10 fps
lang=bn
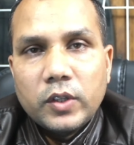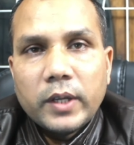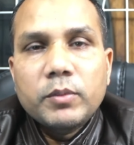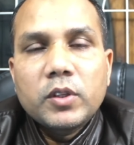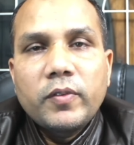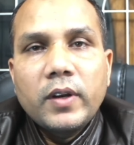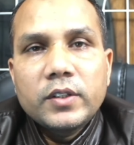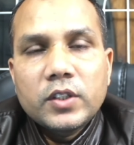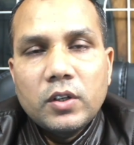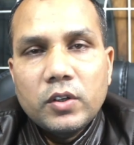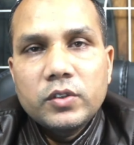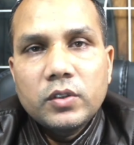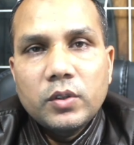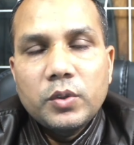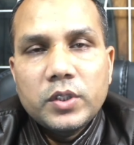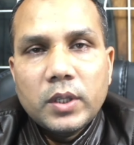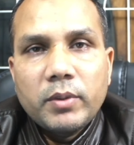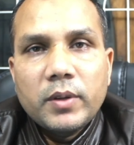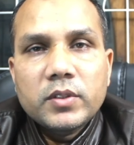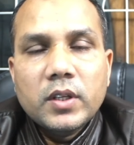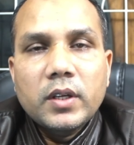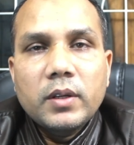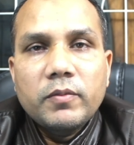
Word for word: তো একমাত্র ফ্রিল্যান্সার হওয়ার জন্য হচ্ছে আমি আজকে